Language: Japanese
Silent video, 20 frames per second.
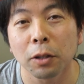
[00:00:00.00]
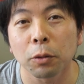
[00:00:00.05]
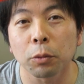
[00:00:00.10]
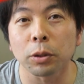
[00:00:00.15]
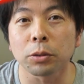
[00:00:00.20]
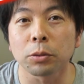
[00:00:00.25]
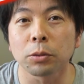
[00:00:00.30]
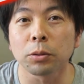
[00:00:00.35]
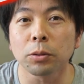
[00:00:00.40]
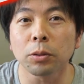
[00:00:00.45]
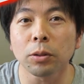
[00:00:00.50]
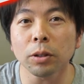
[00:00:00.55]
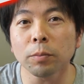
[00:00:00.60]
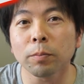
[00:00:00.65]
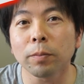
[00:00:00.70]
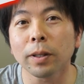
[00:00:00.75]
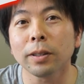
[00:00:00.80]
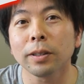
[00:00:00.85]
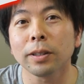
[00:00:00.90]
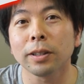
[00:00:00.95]
これすごい
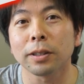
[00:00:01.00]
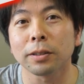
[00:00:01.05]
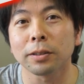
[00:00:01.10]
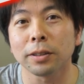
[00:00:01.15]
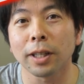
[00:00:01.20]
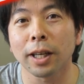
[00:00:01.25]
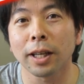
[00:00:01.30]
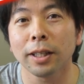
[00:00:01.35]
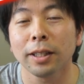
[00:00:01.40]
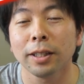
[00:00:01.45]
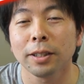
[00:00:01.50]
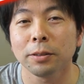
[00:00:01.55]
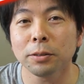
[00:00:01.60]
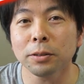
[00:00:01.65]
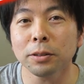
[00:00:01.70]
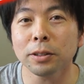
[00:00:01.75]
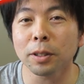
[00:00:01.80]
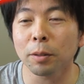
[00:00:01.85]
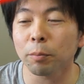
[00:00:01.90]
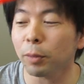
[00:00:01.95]
便利ですねう
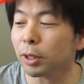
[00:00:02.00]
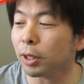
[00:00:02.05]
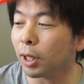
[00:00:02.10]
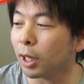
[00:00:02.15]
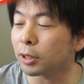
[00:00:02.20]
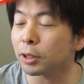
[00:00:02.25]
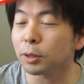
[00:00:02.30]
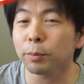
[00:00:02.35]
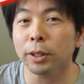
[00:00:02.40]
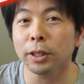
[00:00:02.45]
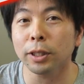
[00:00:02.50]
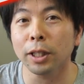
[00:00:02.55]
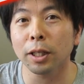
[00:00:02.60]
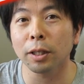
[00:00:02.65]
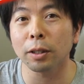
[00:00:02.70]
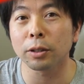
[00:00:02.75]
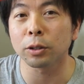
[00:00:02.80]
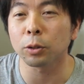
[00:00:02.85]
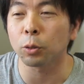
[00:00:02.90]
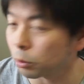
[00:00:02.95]
ずさんまだ始め
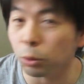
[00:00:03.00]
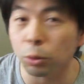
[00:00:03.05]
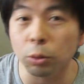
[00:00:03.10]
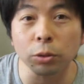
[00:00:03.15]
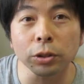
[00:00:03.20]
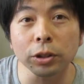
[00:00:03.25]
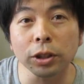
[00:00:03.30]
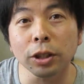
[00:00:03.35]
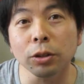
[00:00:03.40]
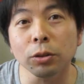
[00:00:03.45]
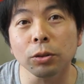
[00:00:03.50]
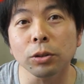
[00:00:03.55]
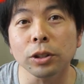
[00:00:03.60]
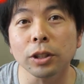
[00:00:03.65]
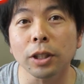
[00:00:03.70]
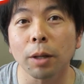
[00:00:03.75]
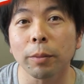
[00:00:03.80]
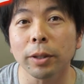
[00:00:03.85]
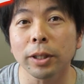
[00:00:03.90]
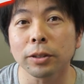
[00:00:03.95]
て56人と
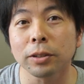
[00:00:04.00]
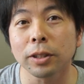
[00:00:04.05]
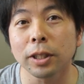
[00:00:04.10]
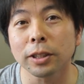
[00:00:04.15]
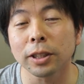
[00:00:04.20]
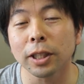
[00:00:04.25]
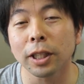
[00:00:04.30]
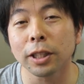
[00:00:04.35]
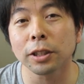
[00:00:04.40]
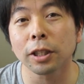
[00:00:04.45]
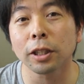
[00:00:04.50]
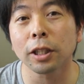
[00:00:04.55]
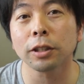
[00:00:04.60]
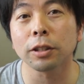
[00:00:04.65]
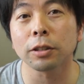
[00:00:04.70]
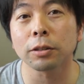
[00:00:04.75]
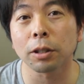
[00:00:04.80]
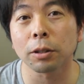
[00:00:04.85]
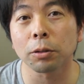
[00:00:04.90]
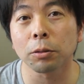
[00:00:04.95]
しかまだすれ違いしてないん
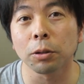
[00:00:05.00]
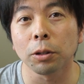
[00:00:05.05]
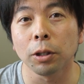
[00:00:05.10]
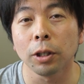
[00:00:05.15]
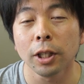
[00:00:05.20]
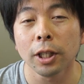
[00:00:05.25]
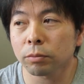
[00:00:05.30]
ですけど